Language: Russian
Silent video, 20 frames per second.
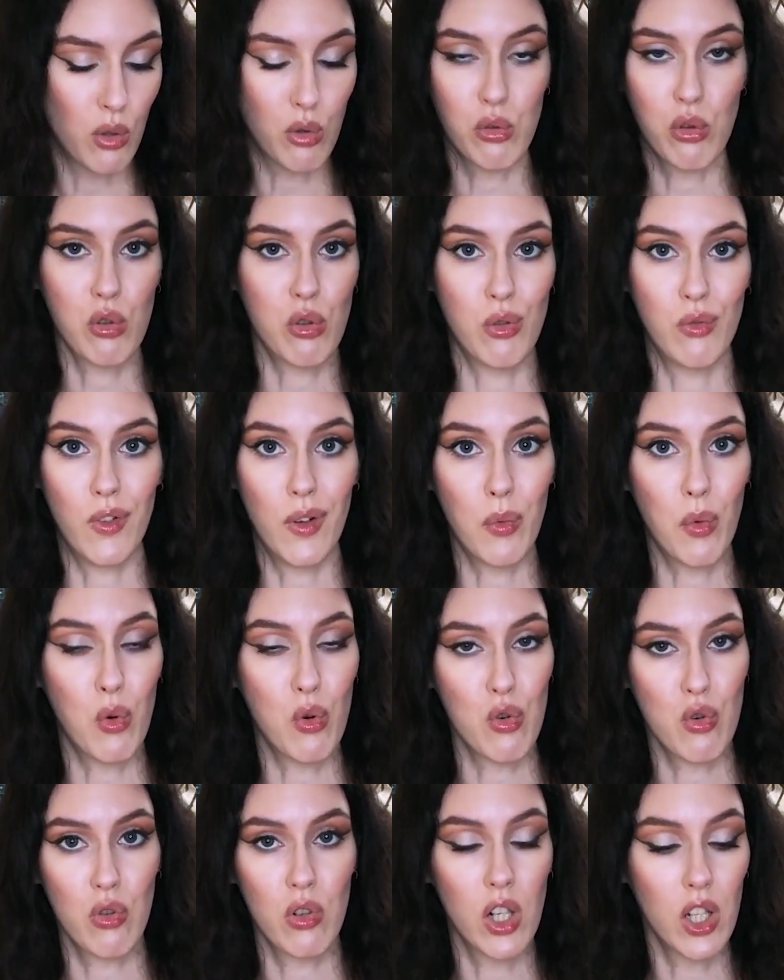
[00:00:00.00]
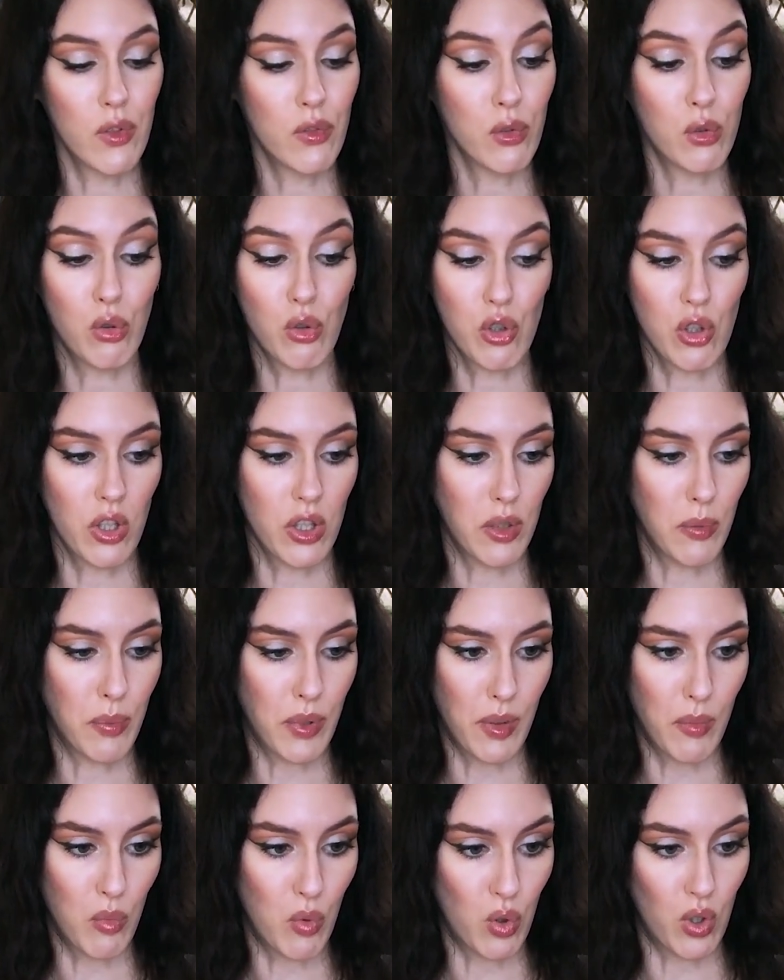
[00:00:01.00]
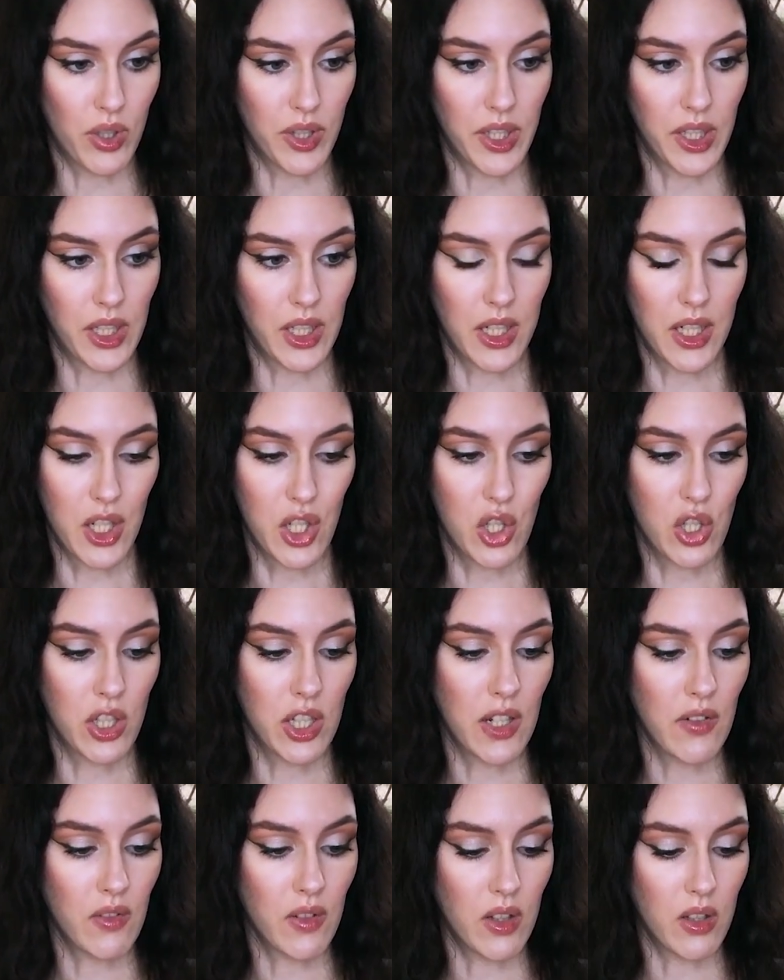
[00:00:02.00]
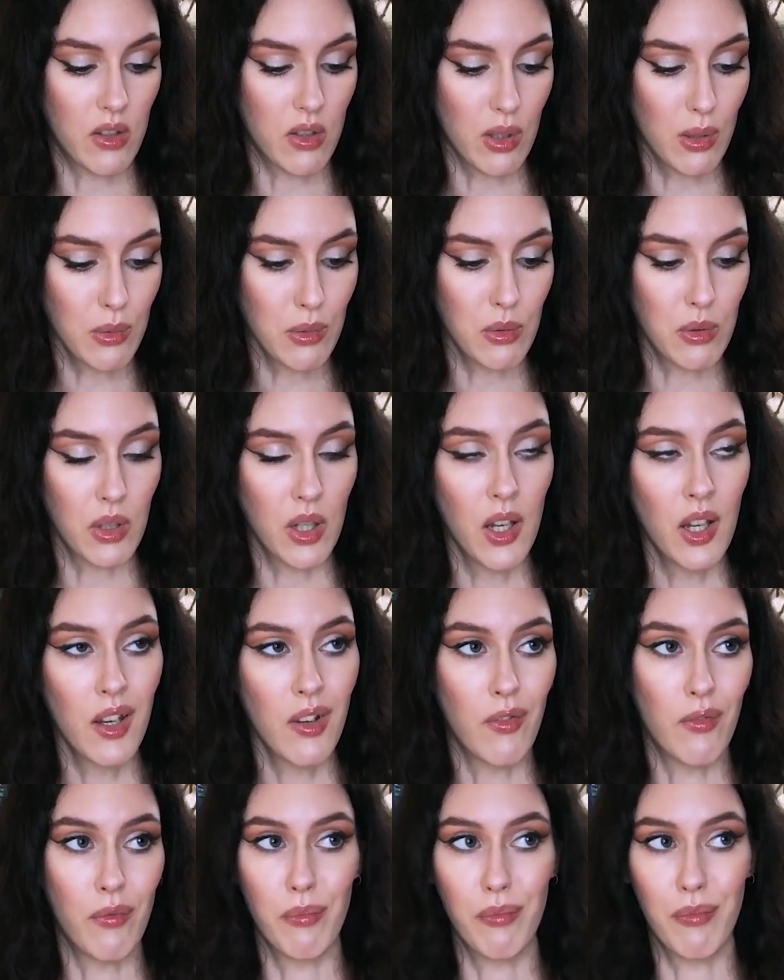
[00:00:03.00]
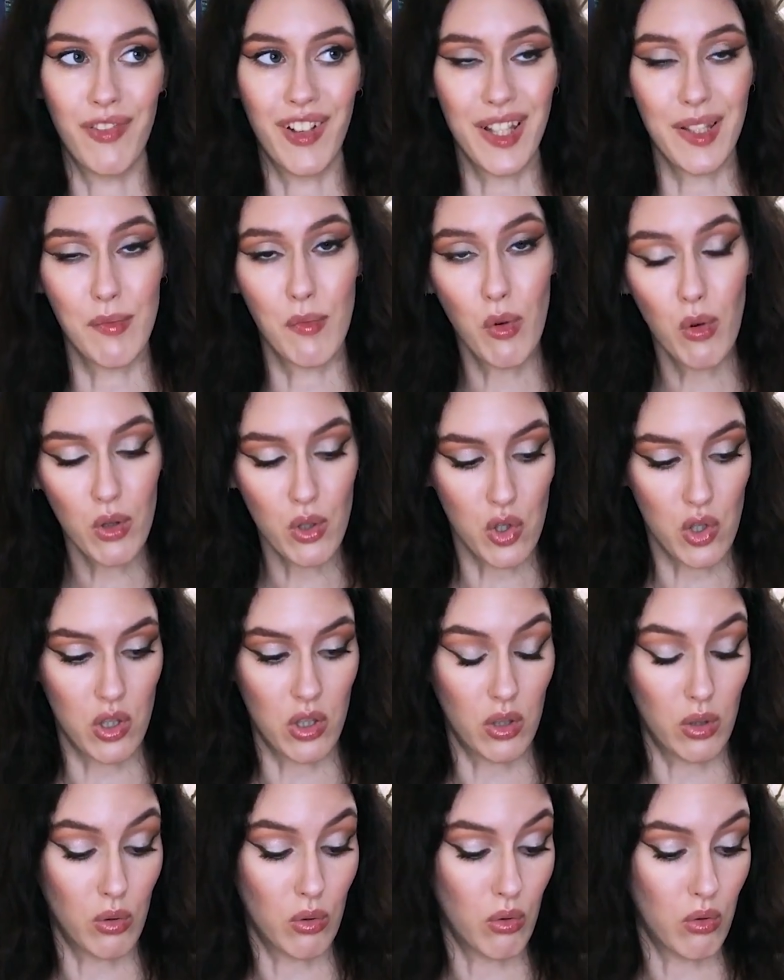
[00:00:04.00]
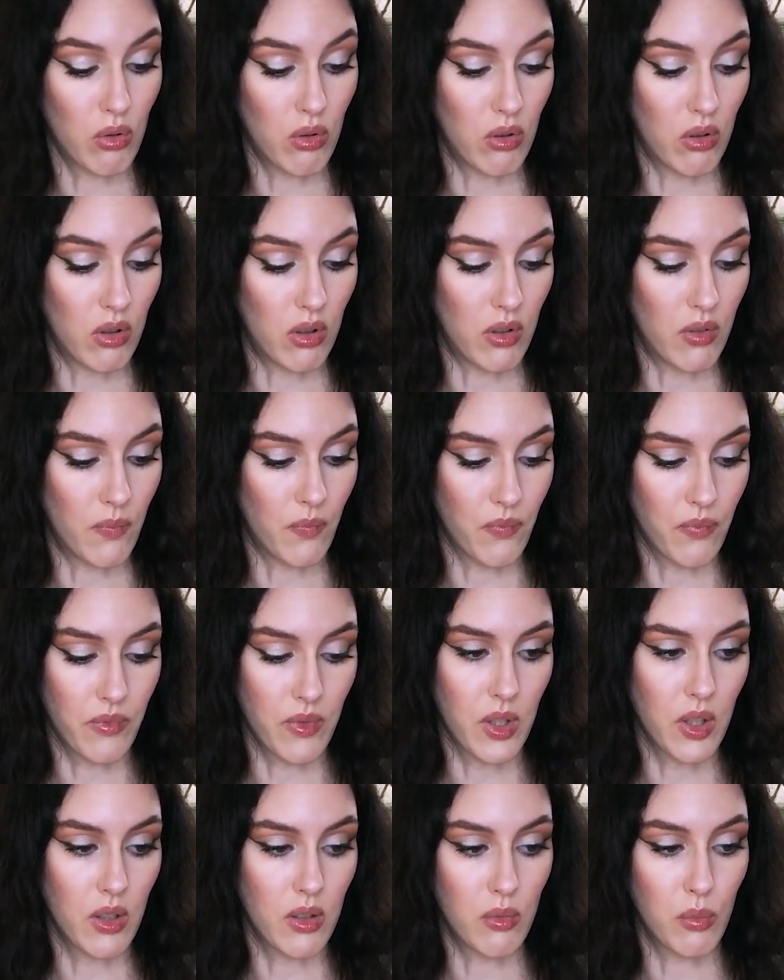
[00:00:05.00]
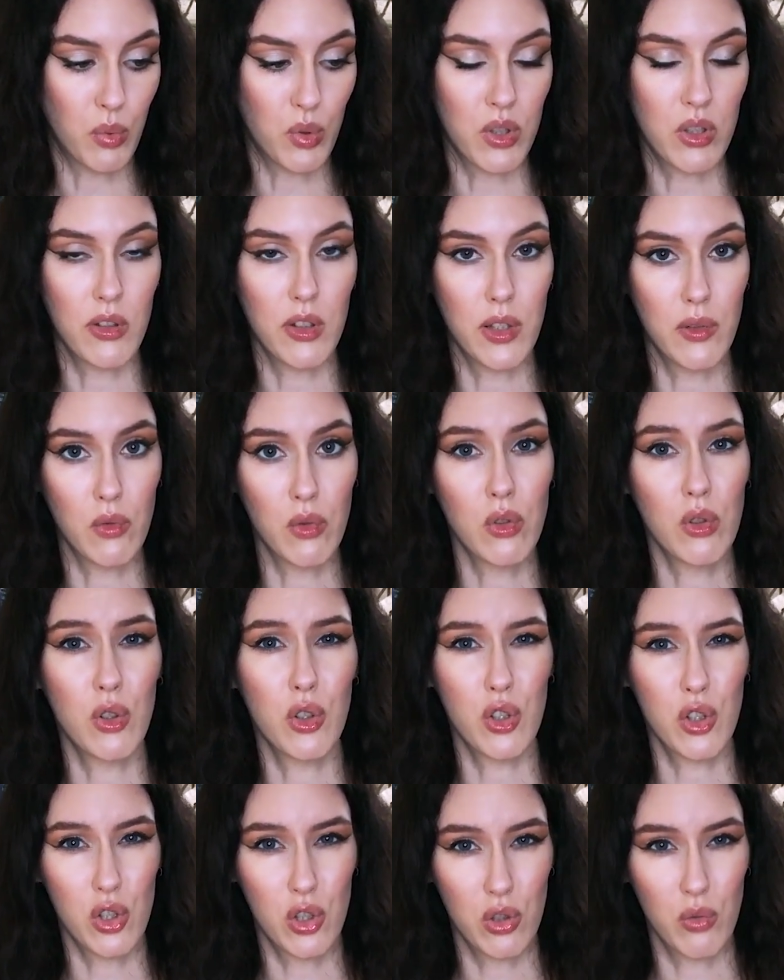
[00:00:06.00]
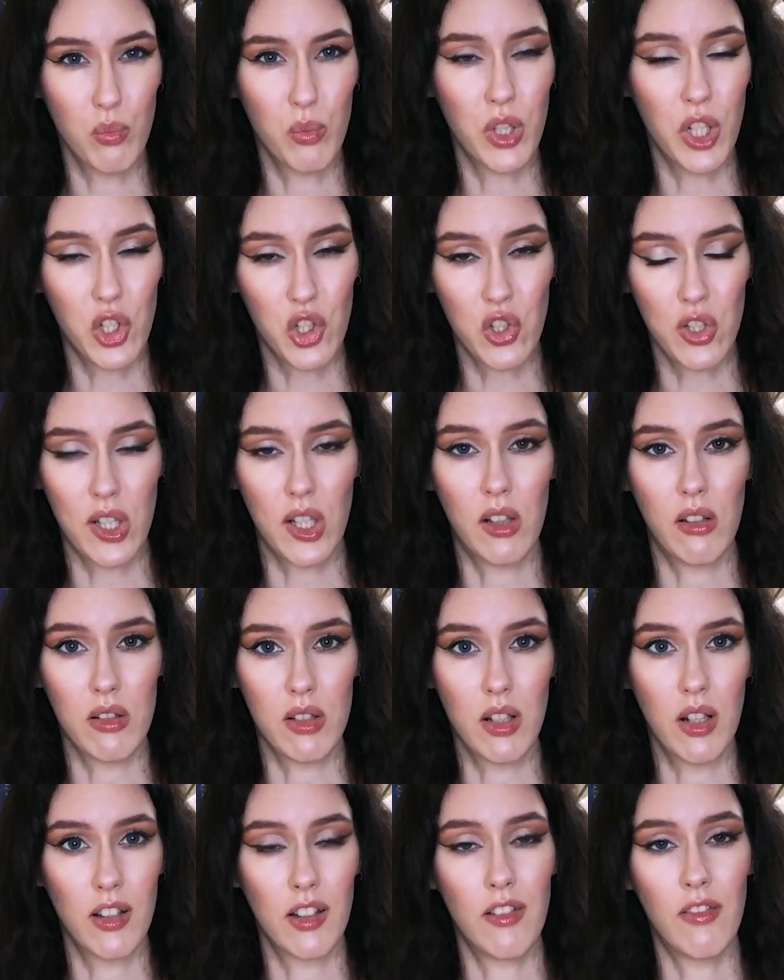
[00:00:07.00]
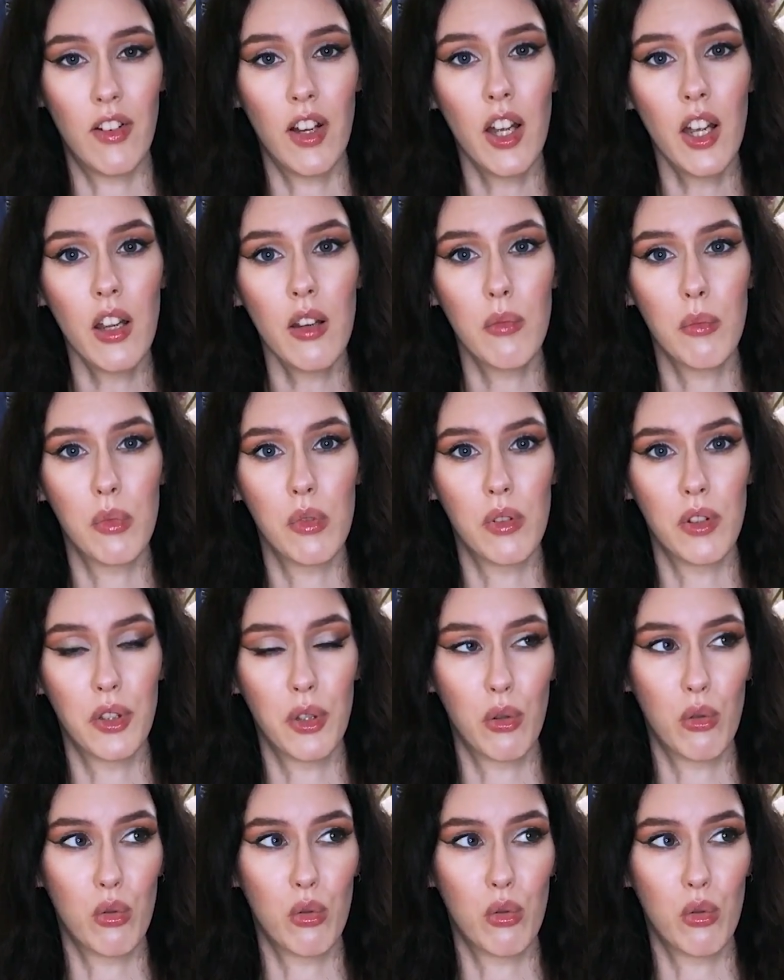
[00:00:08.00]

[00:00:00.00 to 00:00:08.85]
ну то есть он вам кожу головы точно не промоет, и на ежедневной основе возможно, но э, после него у меня чесалась голова, был